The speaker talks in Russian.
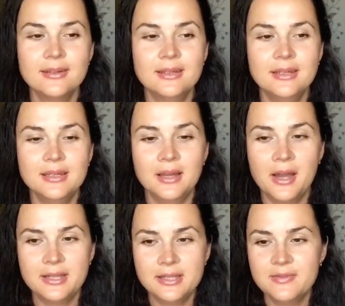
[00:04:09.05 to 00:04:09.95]
и
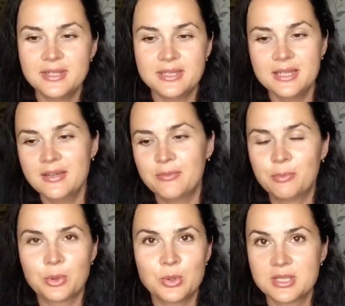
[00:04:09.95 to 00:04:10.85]
они все
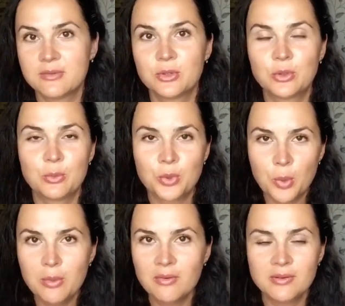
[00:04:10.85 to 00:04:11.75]
просто, вот кто
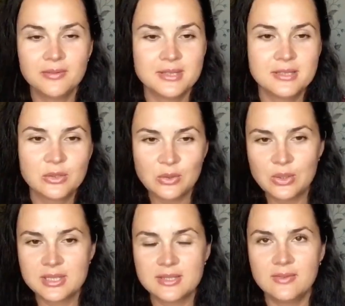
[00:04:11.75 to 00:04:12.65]
пробовал, в один
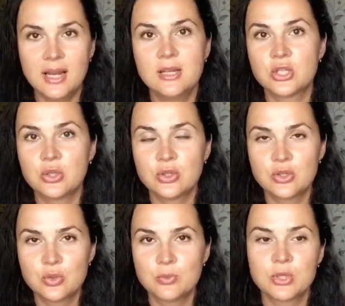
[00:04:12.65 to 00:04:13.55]
голос заявляли, что это
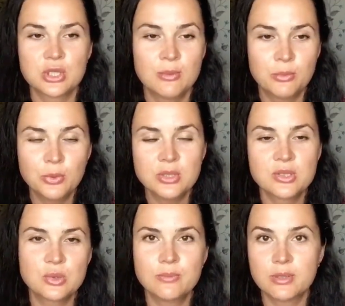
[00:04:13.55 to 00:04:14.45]
супер шампуни,
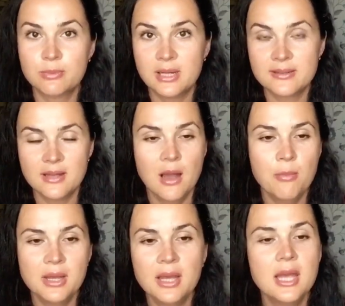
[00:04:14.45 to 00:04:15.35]
супер
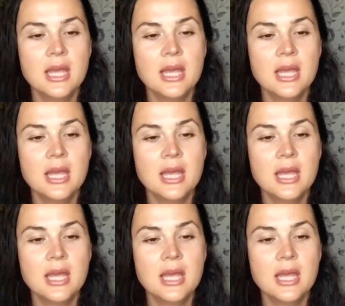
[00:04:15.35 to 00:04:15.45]
бальзамы,